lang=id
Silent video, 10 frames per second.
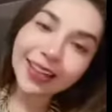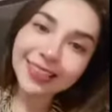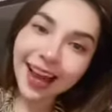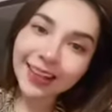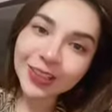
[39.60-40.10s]

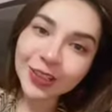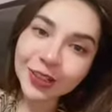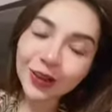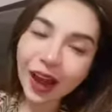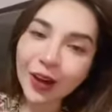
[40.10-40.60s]
warga
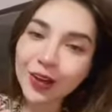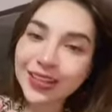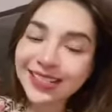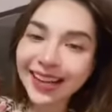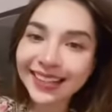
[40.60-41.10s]
Cianjur, aku
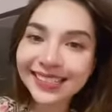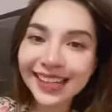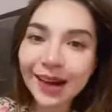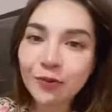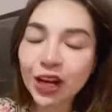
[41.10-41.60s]
Yuniza
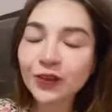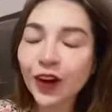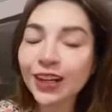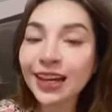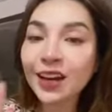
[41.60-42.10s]
Ica mau
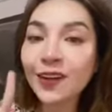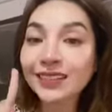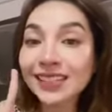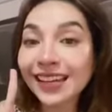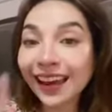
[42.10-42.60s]
infoin ada
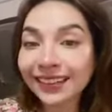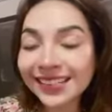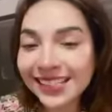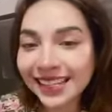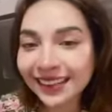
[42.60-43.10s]
vaksin
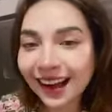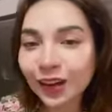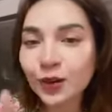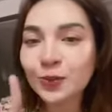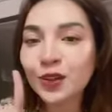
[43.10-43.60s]
gratis nih
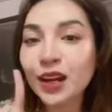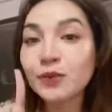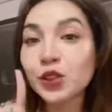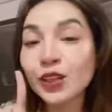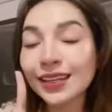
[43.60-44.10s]
tanggal
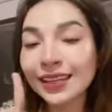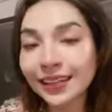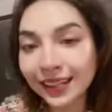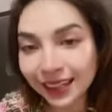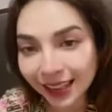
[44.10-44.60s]
26 Juni
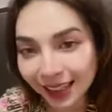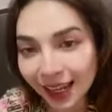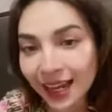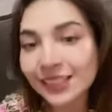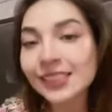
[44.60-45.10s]
ini
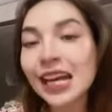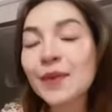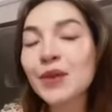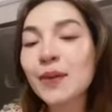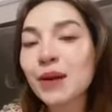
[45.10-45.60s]

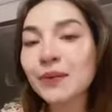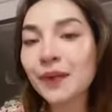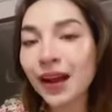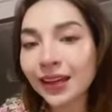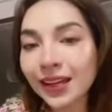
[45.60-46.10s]
jam
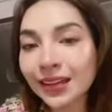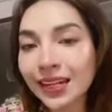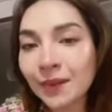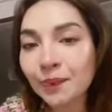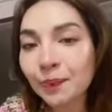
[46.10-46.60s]
8 pagi
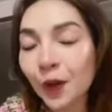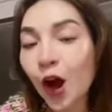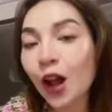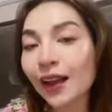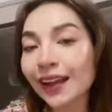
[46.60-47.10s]
di
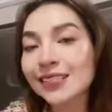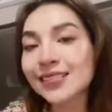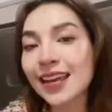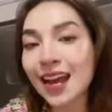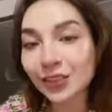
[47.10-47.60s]

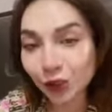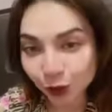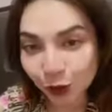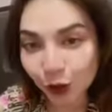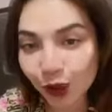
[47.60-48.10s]
Polres
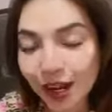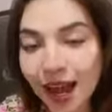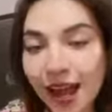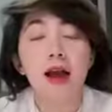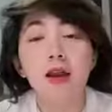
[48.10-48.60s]
Cianjur
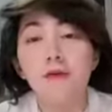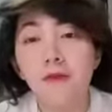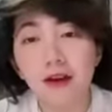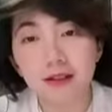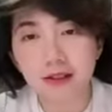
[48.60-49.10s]
dan ada
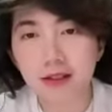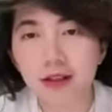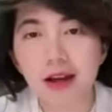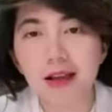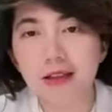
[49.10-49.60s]

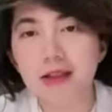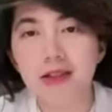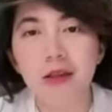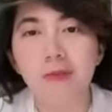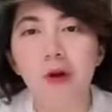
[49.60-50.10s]
vaksin
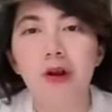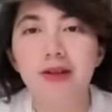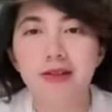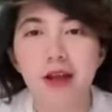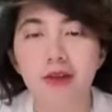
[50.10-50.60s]
gratis di
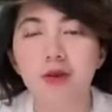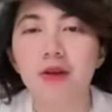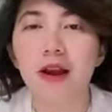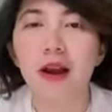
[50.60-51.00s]
Polres Cianjur